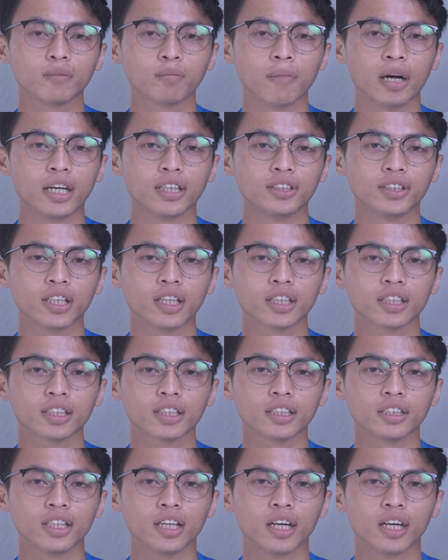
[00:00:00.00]

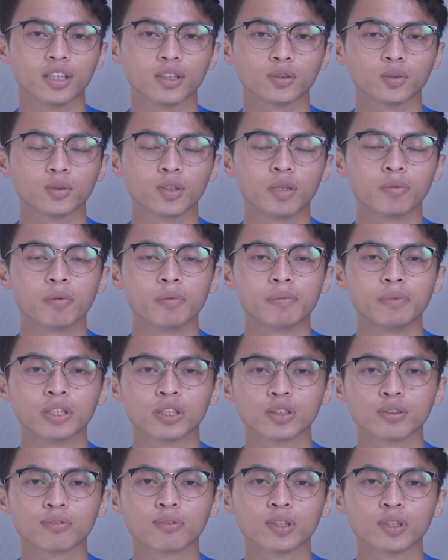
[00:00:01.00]
banyak yang sudah
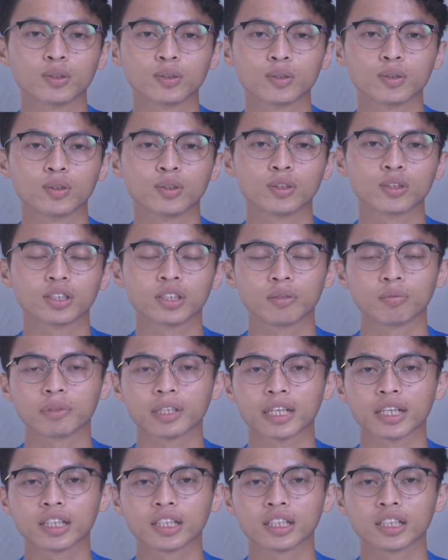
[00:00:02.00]
memiliki fitur sleep
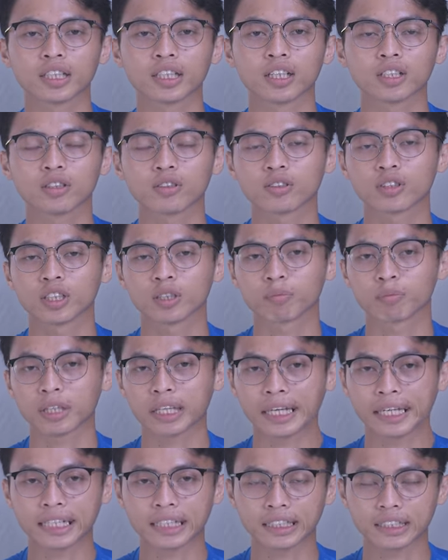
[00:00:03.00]
tracking atau sleep
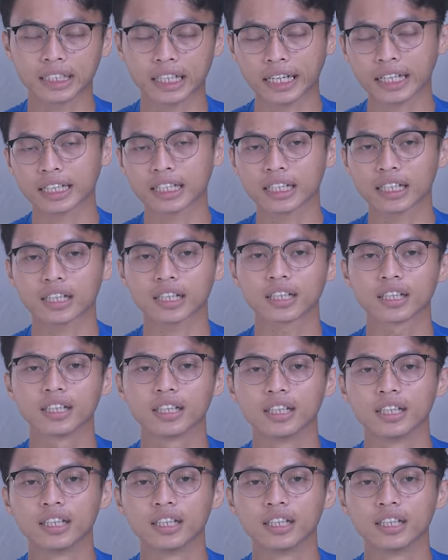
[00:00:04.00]
tracker.